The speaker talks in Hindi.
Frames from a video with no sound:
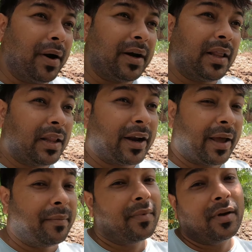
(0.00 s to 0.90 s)
बट टिल द
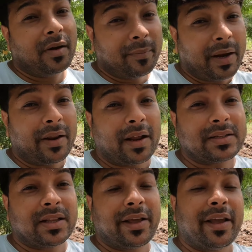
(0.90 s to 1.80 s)
टाइम पहले
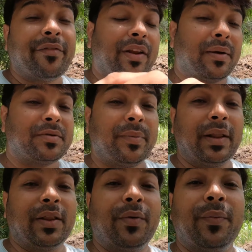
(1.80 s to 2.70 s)
रास्ता देखिए फिर आपसे
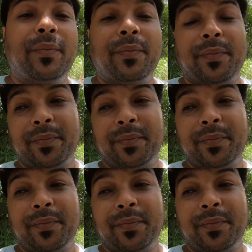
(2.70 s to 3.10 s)
मिलता हूँ